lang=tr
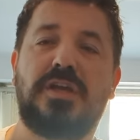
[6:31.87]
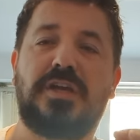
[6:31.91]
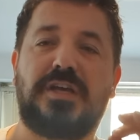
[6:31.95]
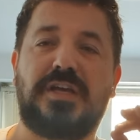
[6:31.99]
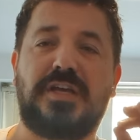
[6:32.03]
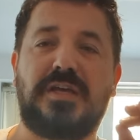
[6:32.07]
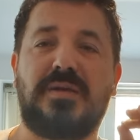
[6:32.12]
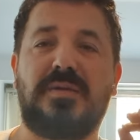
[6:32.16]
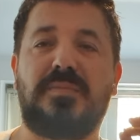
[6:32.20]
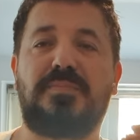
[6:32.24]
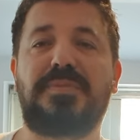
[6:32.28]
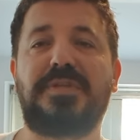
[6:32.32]

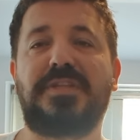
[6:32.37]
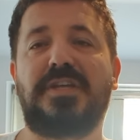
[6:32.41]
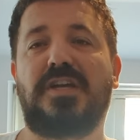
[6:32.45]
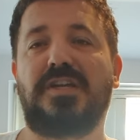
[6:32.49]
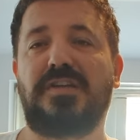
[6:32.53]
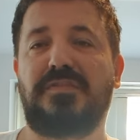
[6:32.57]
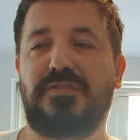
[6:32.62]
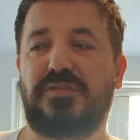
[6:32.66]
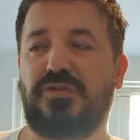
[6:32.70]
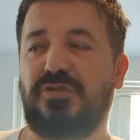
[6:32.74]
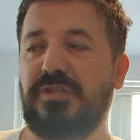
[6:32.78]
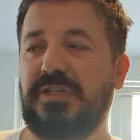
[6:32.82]
E, bir
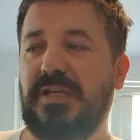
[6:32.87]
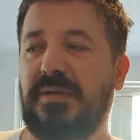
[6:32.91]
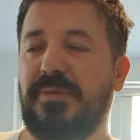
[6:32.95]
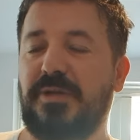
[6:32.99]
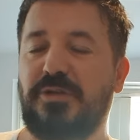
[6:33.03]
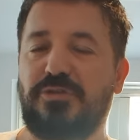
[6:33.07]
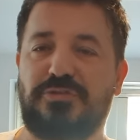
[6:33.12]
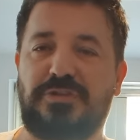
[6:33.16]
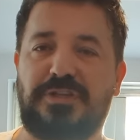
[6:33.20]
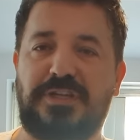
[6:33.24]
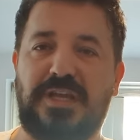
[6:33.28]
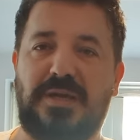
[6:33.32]
dahaki videoyu yemek
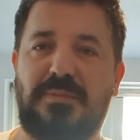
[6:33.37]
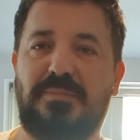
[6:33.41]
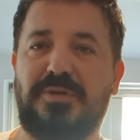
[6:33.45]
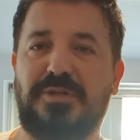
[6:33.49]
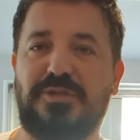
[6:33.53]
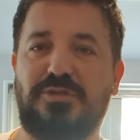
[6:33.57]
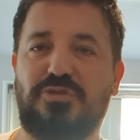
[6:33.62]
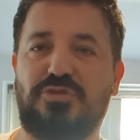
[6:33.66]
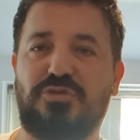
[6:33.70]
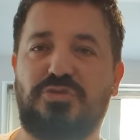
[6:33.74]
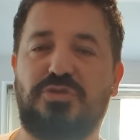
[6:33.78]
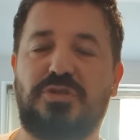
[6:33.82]
üzerine yapmayı
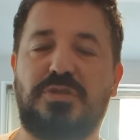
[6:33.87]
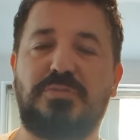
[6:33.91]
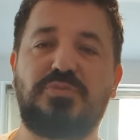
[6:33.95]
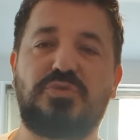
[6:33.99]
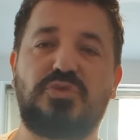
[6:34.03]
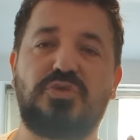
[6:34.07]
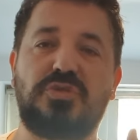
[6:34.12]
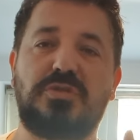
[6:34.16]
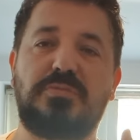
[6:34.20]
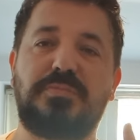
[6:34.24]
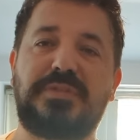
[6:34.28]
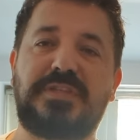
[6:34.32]
düşünüyorum.
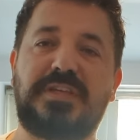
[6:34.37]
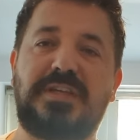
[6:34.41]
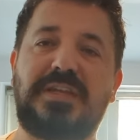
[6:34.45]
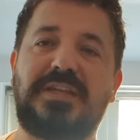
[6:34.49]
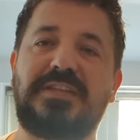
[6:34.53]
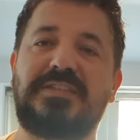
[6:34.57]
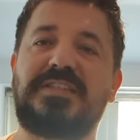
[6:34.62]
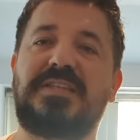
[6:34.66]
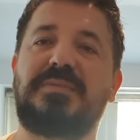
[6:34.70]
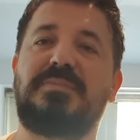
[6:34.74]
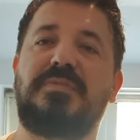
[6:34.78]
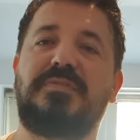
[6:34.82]
Çünkü bir tane
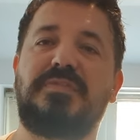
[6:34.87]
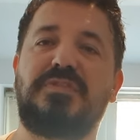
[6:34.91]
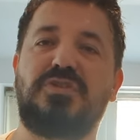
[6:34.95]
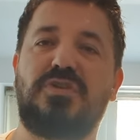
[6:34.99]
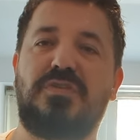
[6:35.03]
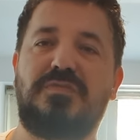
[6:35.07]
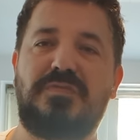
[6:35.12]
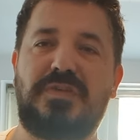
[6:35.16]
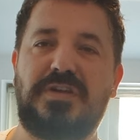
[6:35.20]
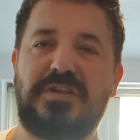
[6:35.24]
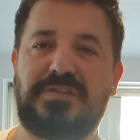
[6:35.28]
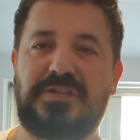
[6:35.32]
eski bir
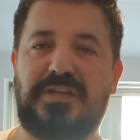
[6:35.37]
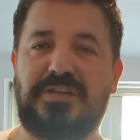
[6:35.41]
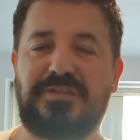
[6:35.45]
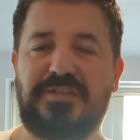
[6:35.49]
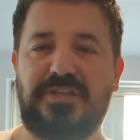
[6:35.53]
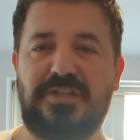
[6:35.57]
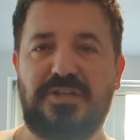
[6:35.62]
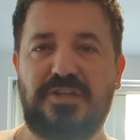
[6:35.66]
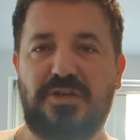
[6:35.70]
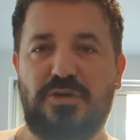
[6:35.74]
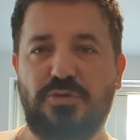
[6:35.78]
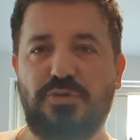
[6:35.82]
videom var zaten.